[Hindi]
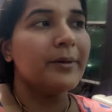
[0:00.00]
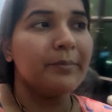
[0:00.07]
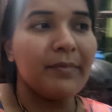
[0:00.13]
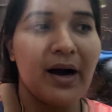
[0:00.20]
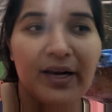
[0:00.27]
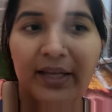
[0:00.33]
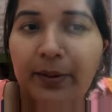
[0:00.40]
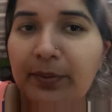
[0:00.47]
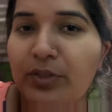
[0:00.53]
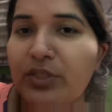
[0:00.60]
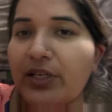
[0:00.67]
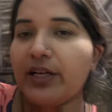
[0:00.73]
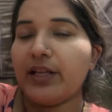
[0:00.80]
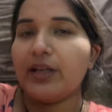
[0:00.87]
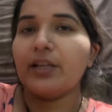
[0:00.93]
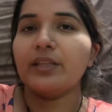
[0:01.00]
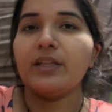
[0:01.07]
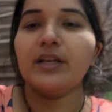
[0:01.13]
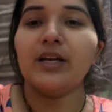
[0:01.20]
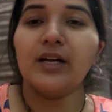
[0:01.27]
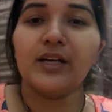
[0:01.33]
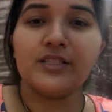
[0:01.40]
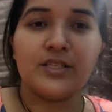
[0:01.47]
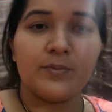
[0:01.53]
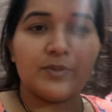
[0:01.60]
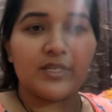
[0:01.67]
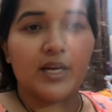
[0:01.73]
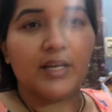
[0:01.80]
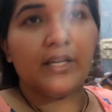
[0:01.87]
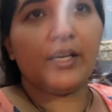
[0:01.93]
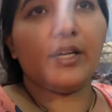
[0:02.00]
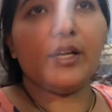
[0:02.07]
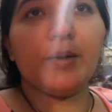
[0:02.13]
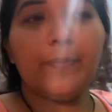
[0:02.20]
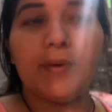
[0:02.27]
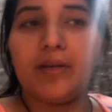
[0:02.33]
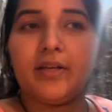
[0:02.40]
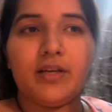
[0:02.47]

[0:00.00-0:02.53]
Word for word: बाकी बच्चे डर रहे थे गंगा जी में जाने के लिए पर